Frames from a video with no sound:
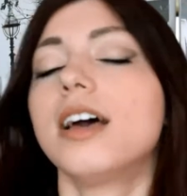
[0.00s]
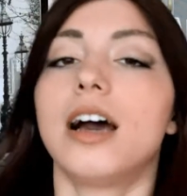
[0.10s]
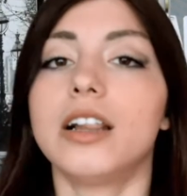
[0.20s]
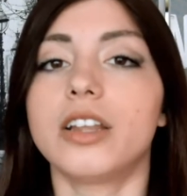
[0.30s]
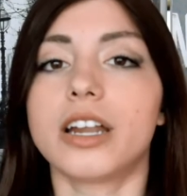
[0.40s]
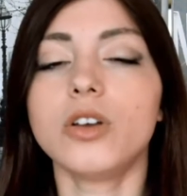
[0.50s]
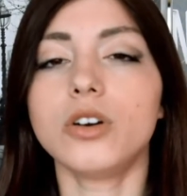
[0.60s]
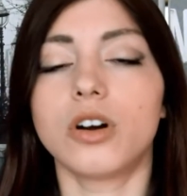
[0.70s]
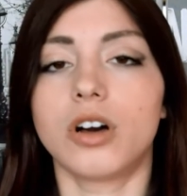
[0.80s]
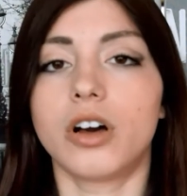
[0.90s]
Allora,
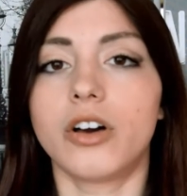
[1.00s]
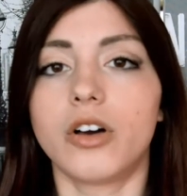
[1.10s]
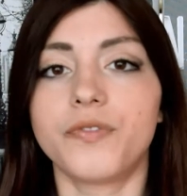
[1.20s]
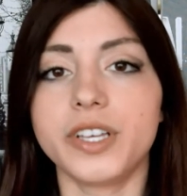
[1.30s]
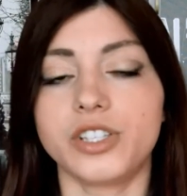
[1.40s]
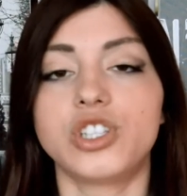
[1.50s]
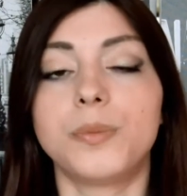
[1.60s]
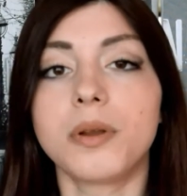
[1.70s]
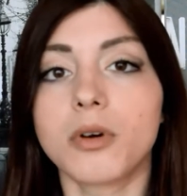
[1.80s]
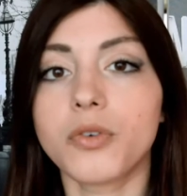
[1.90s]
io ho visto il
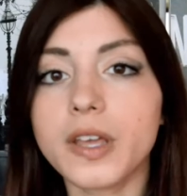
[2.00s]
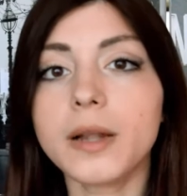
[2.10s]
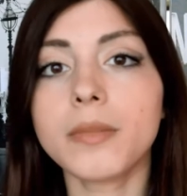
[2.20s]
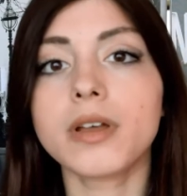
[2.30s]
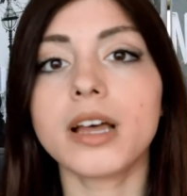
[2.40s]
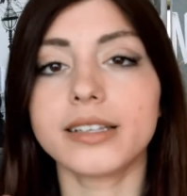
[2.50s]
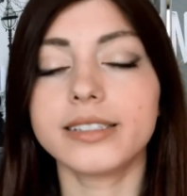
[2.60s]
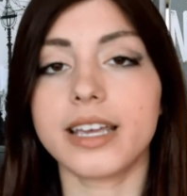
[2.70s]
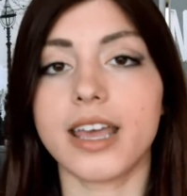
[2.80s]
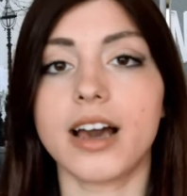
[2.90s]
primo film a
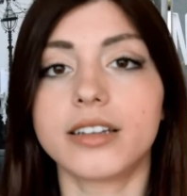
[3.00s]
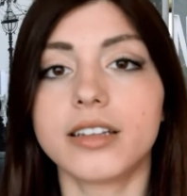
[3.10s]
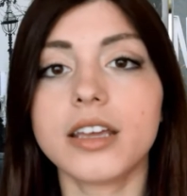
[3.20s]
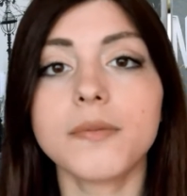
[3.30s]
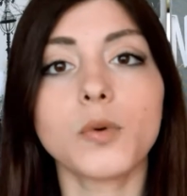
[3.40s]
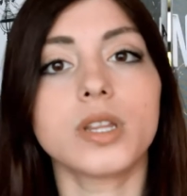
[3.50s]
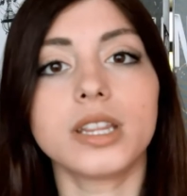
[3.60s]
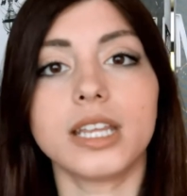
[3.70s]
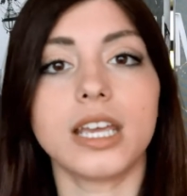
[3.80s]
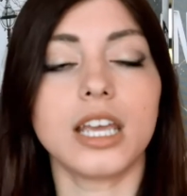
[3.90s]
6 anni,
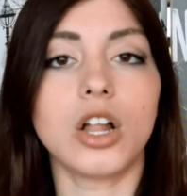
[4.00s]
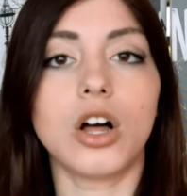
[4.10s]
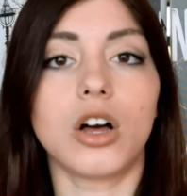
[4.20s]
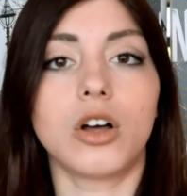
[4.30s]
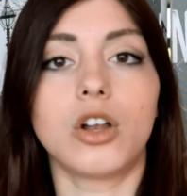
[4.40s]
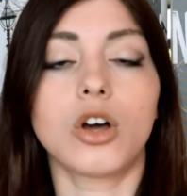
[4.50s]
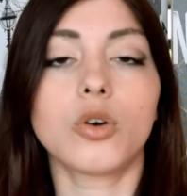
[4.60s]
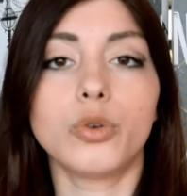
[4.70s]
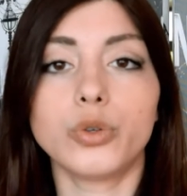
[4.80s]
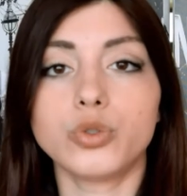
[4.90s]
quindi l'ho
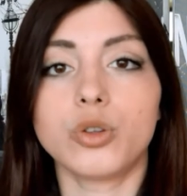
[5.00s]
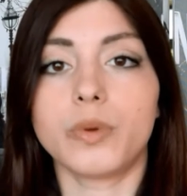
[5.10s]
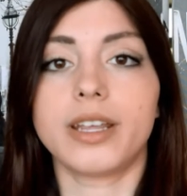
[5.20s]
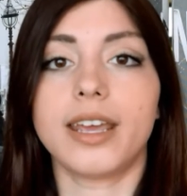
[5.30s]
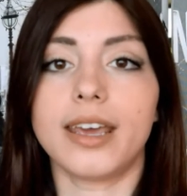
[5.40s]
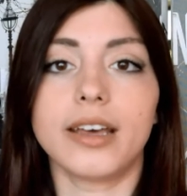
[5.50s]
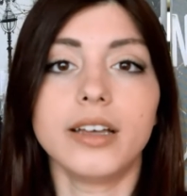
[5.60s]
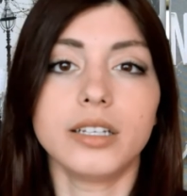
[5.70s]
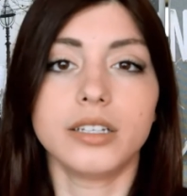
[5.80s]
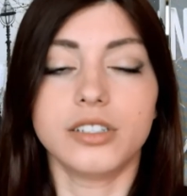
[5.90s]
conosciuto perché
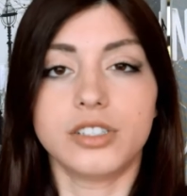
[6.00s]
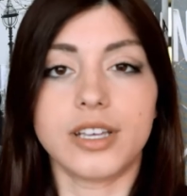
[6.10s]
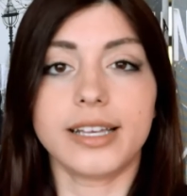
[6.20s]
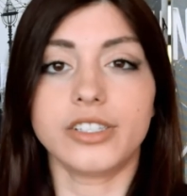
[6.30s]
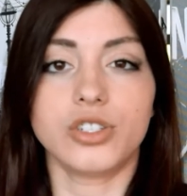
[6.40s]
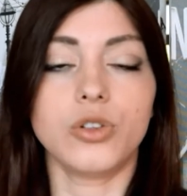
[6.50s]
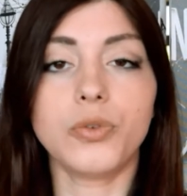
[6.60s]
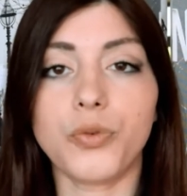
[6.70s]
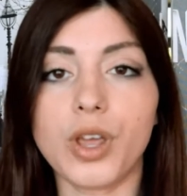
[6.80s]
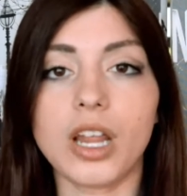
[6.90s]
è uscito il
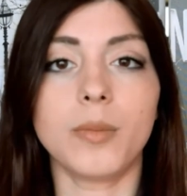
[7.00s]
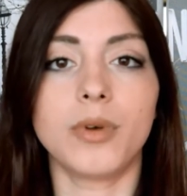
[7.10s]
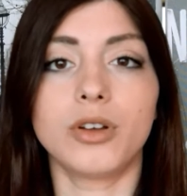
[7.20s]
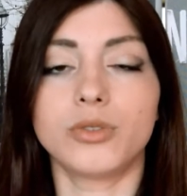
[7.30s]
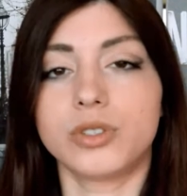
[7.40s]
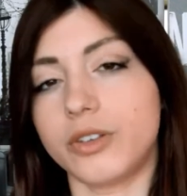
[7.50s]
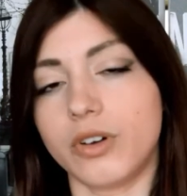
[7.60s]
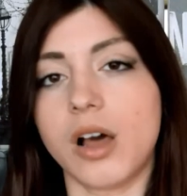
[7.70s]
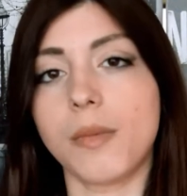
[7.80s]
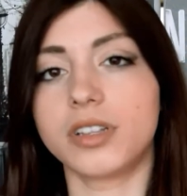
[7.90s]
film, tutti
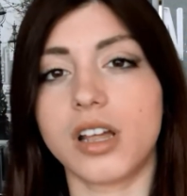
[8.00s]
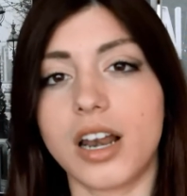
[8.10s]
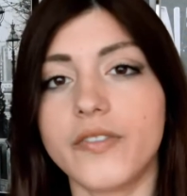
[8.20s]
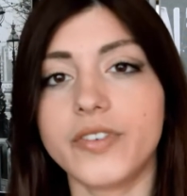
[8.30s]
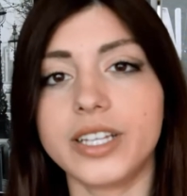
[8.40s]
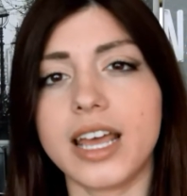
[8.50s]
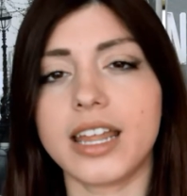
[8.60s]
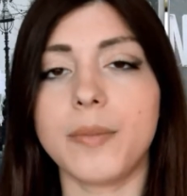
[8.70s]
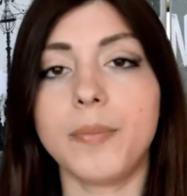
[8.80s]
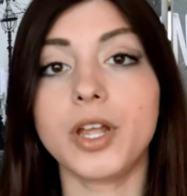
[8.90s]
volevamo andarlo a
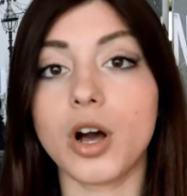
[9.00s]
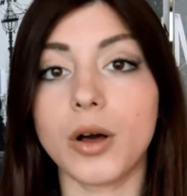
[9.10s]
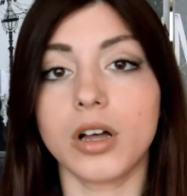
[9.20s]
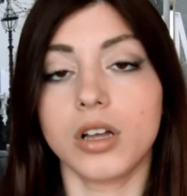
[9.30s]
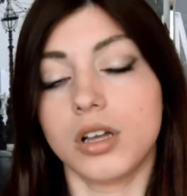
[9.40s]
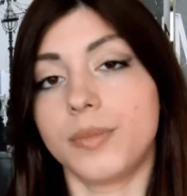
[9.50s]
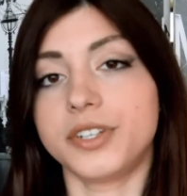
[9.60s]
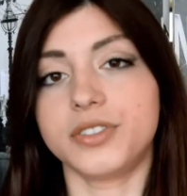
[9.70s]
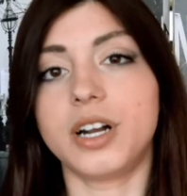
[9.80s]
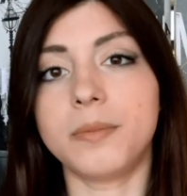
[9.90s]
vedere, però
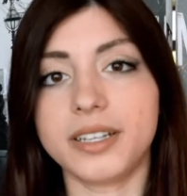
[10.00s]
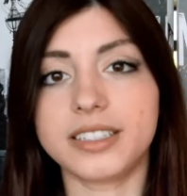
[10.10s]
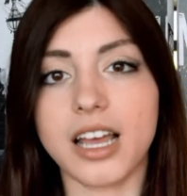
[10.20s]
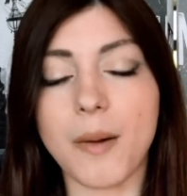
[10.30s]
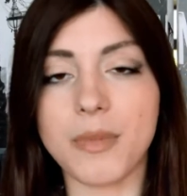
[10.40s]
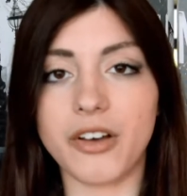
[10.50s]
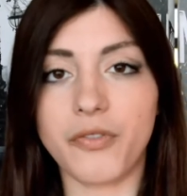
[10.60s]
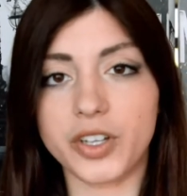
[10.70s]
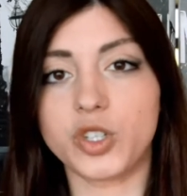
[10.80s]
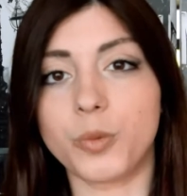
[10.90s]
personalmente a me ha
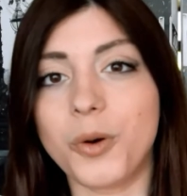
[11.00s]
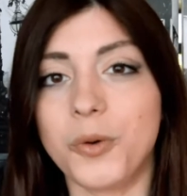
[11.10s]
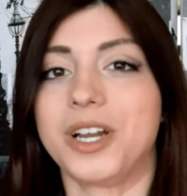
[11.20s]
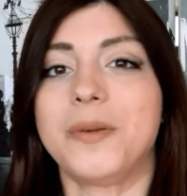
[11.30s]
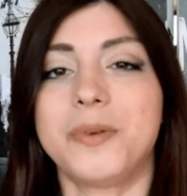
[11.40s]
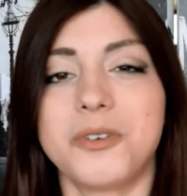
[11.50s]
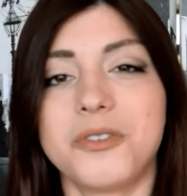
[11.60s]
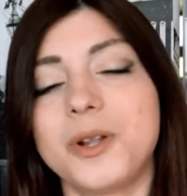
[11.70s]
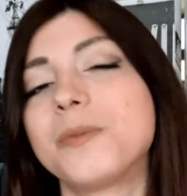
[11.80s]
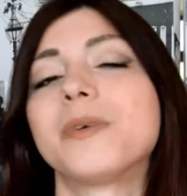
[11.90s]
fatto paura il primo
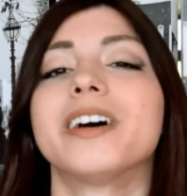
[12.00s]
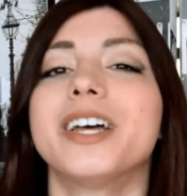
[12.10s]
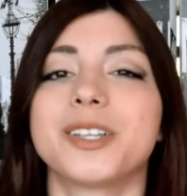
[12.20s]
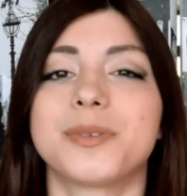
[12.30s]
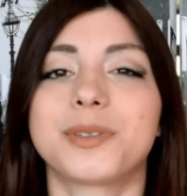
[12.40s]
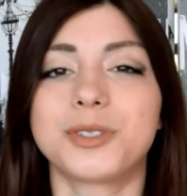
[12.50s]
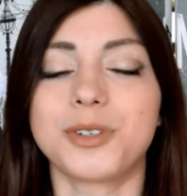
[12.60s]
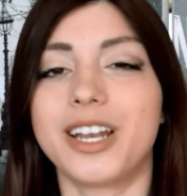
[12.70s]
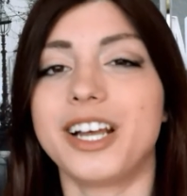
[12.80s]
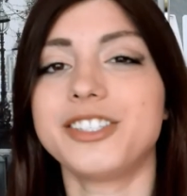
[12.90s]
film, soprattutto
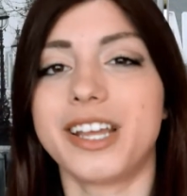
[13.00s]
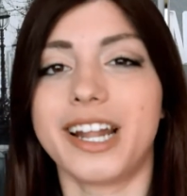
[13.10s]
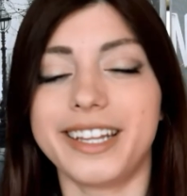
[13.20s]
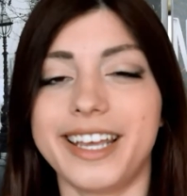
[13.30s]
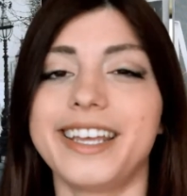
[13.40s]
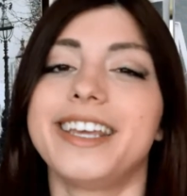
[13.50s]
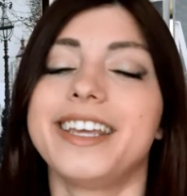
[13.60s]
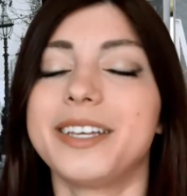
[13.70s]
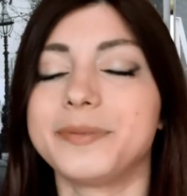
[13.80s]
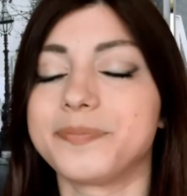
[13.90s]
con la scena
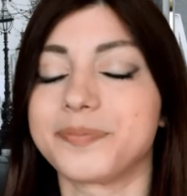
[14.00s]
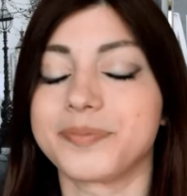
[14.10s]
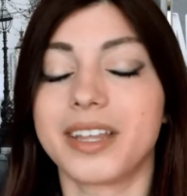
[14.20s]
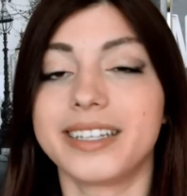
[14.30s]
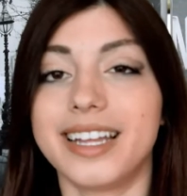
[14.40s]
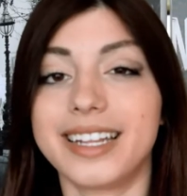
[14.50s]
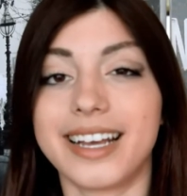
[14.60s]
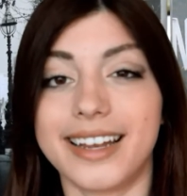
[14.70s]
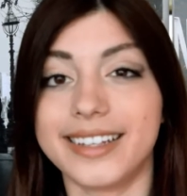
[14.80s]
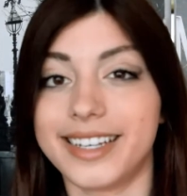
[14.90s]
dei, mm, del
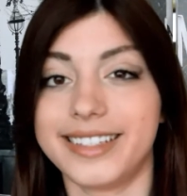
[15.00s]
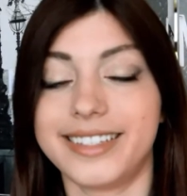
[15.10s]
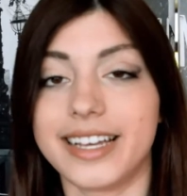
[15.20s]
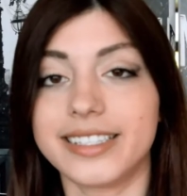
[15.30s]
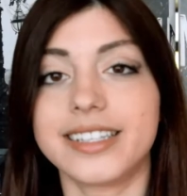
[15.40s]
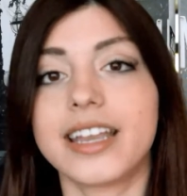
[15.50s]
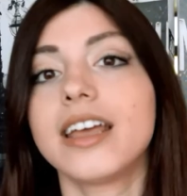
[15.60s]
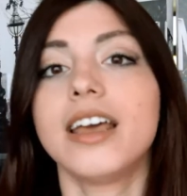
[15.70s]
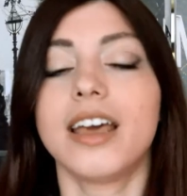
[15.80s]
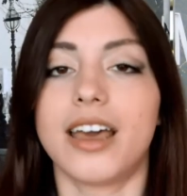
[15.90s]
cane a tre teste,
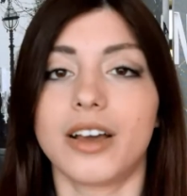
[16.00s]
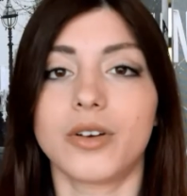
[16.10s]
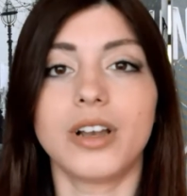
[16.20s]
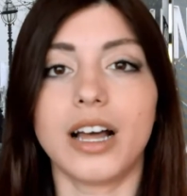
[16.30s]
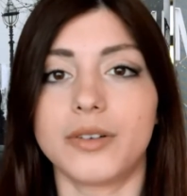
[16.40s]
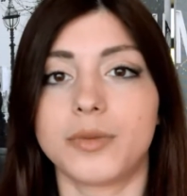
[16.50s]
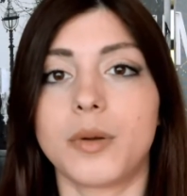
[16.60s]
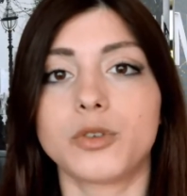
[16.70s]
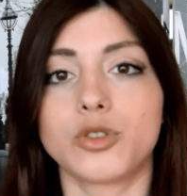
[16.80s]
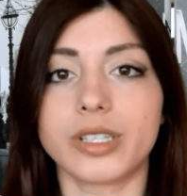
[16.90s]
ecco là
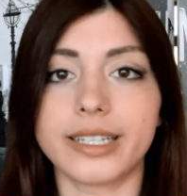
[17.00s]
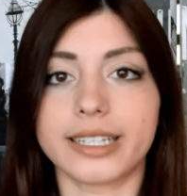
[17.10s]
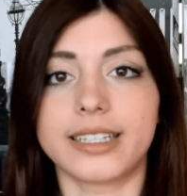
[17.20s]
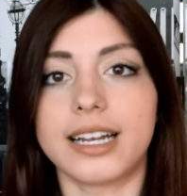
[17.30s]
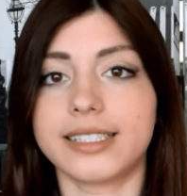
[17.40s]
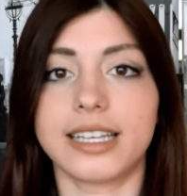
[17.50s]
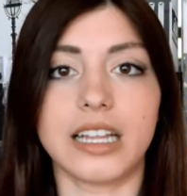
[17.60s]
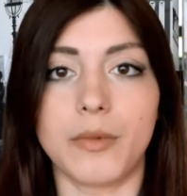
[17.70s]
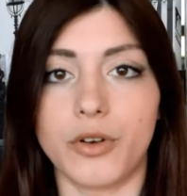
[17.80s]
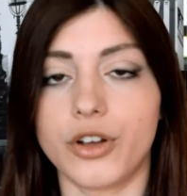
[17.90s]
proprio sono saltata dalla sedia
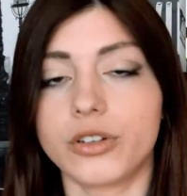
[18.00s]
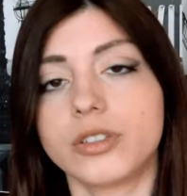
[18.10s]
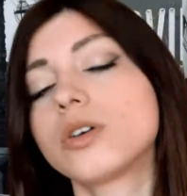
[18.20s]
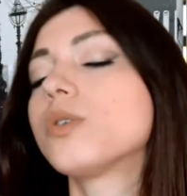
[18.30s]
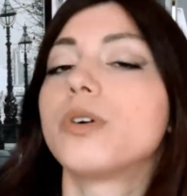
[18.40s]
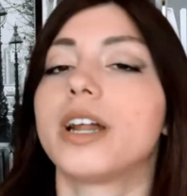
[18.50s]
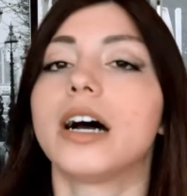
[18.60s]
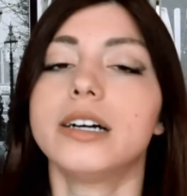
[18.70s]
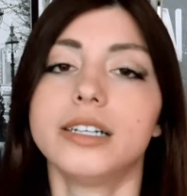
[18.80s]
me lo ricordo ancora.